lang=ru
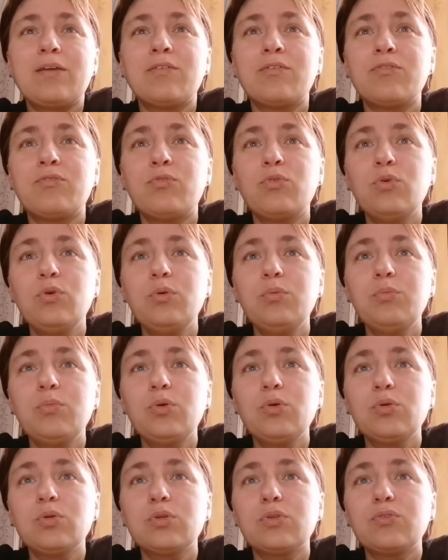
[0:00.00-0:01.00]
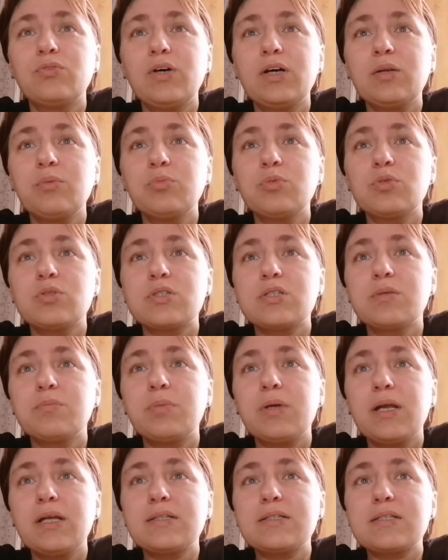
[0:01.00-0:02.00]
его могут в армию
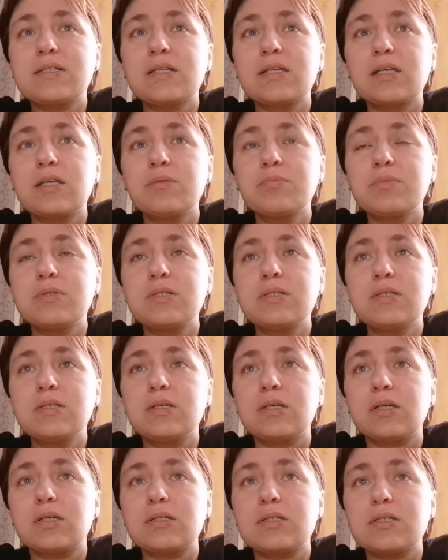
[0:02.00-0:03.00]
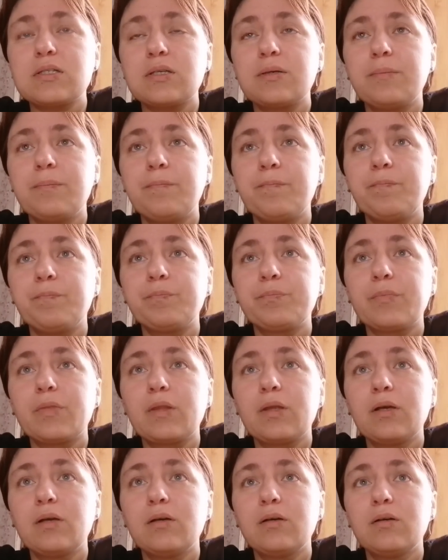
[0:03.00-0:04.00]
забрать с таким сердцем
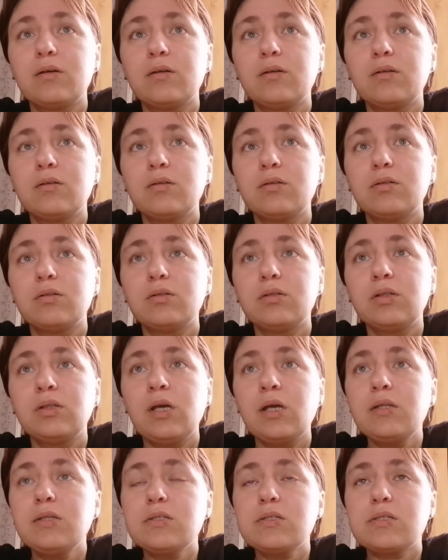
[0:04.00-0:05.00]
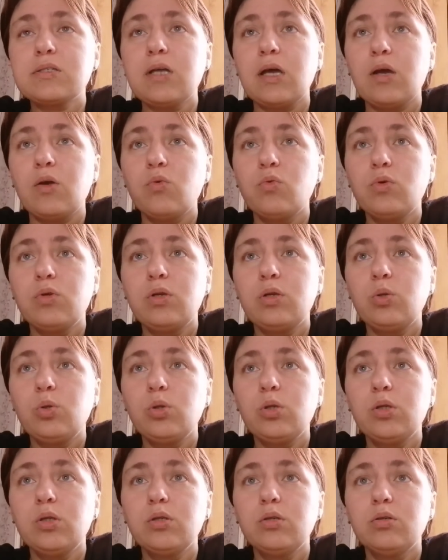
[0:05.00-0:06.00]
я не знаю, у
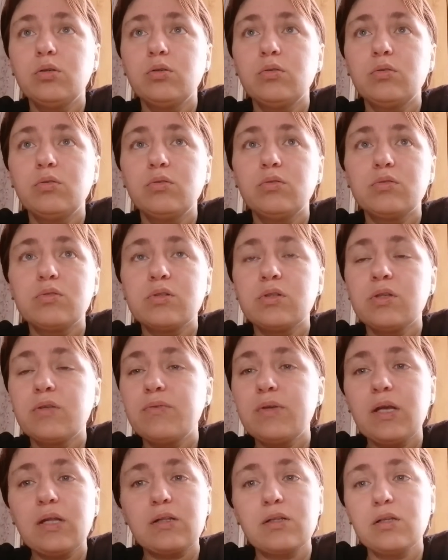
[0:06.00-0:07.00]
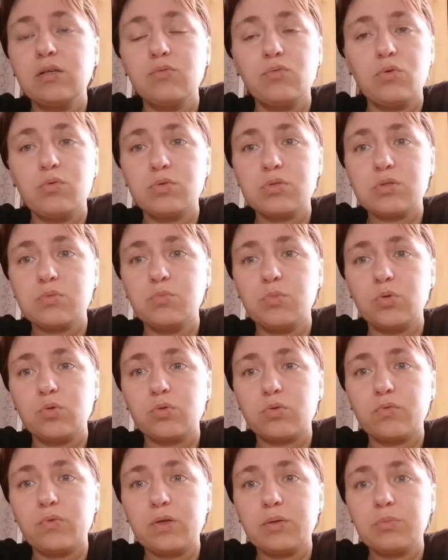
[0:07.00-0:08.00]
Ильи э, навряд ли его
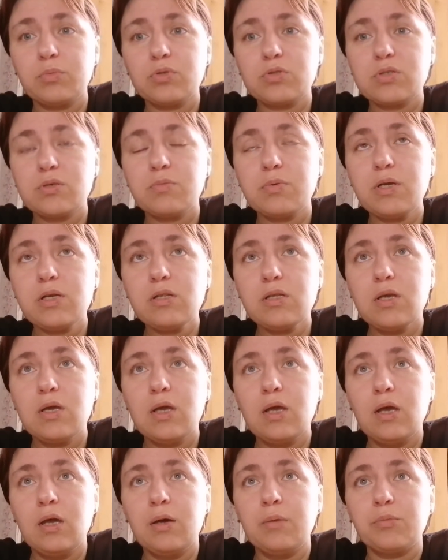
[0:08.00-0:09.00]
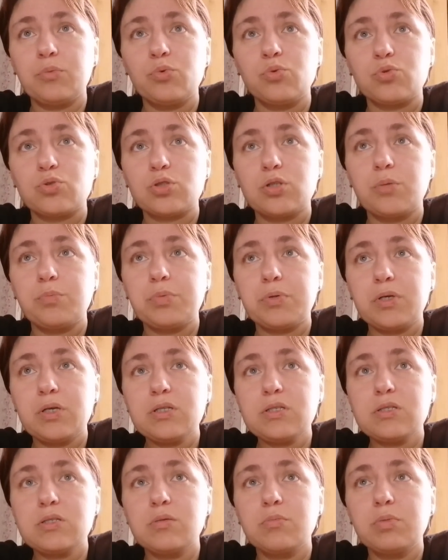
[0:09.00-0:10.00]
смогут в армию забрать, потому что
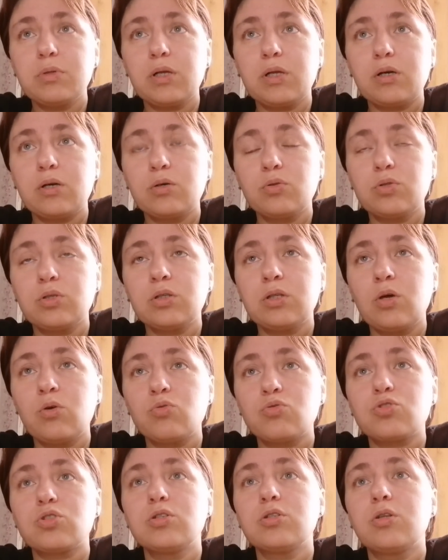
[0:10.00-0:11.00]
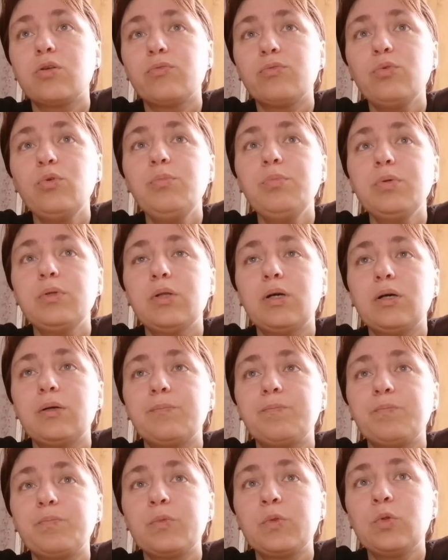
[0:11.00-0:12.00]
операция была, хоть она уже и давно
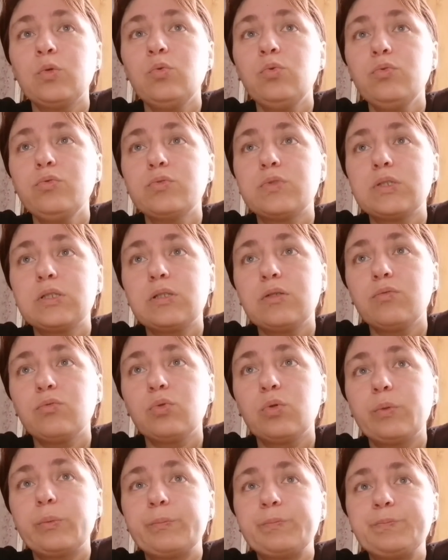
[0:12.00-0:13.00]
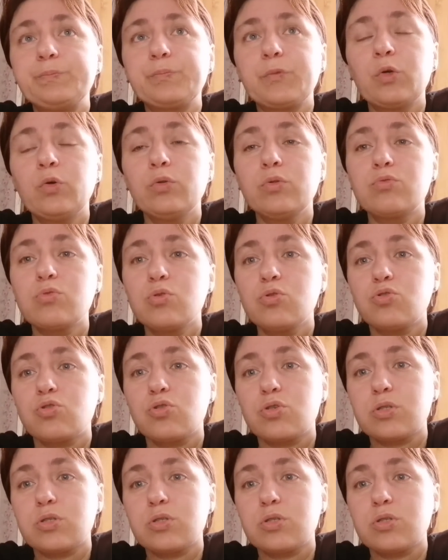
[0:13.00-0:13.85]
была, но все равно. Он все